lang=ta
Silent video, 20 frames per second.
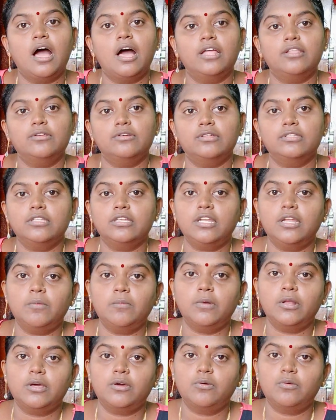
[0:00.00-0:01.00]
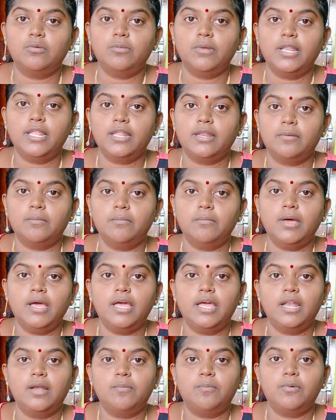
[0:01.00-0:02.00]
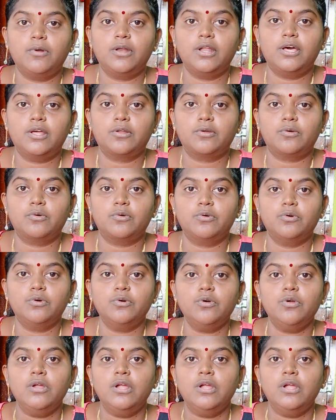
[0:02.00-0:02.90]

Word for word: அது வந்து நம்மளுக்கு உண்மையிலே ரொம்ப ஹெல்ப்ஃபுல்லாக இருக்கும்